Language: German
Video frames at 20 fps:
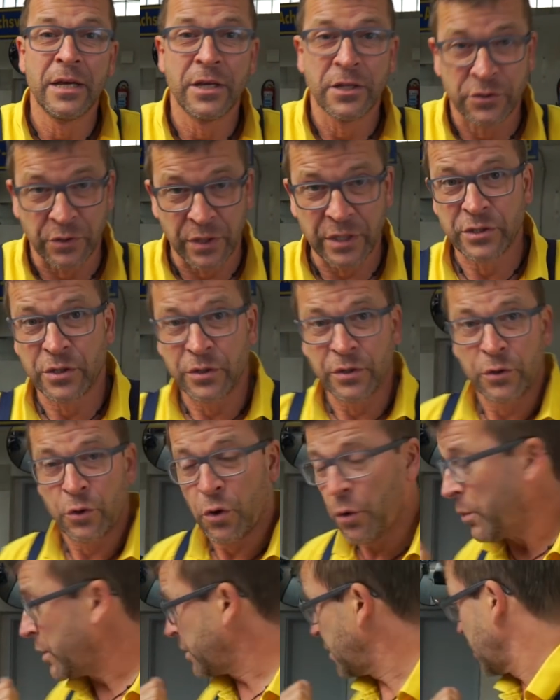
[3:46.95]
So, jetzt
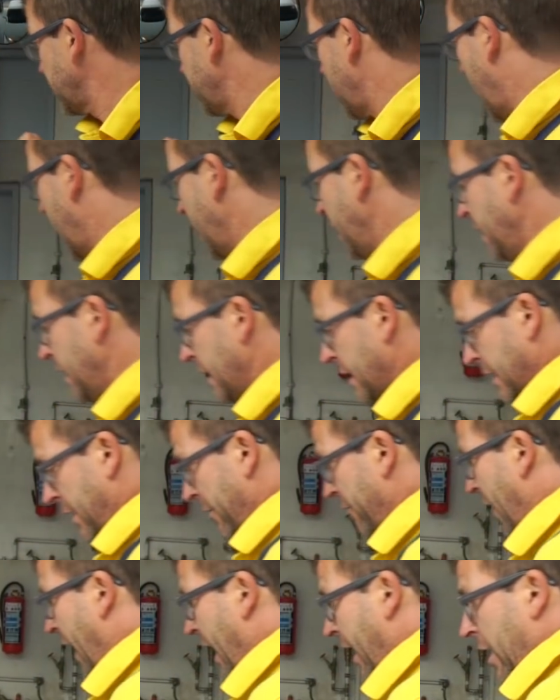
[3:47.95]
gucken wir uns das mal an.
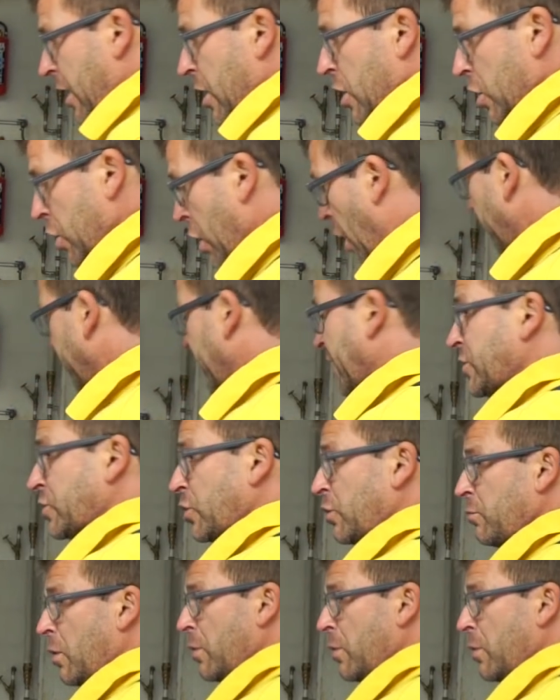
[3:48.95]
Der Wagen läuft jetzt schon im